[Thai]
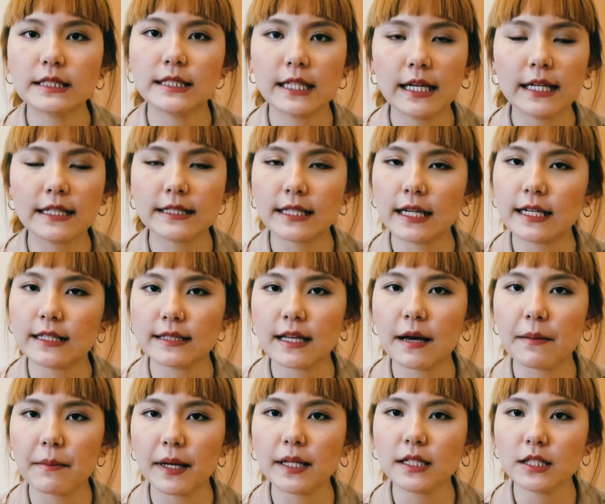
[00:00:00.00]
ยังยัง
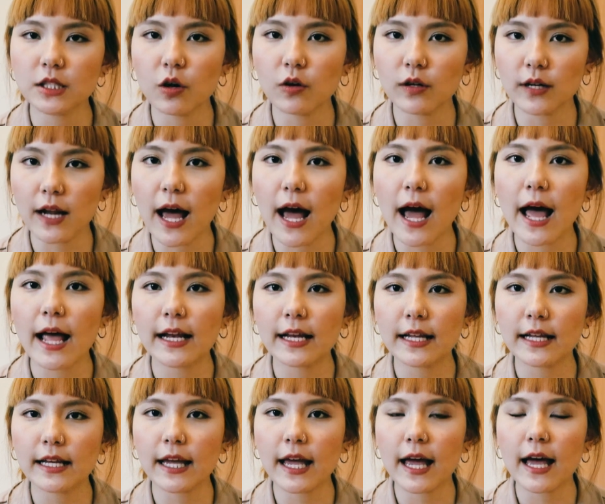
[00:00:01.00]
สามารถเจาะได้อะไร
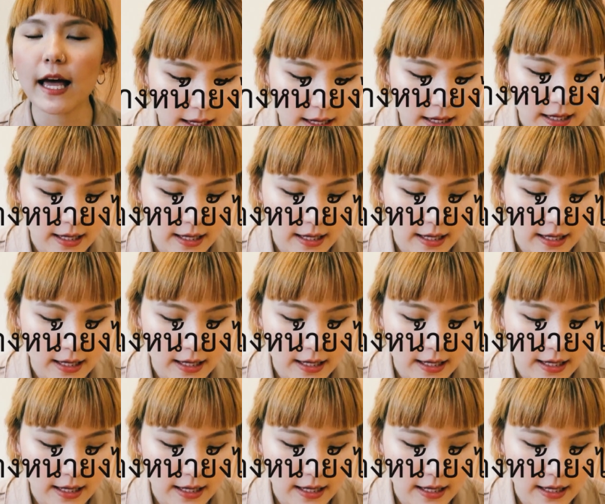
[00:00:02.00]
เงี้ย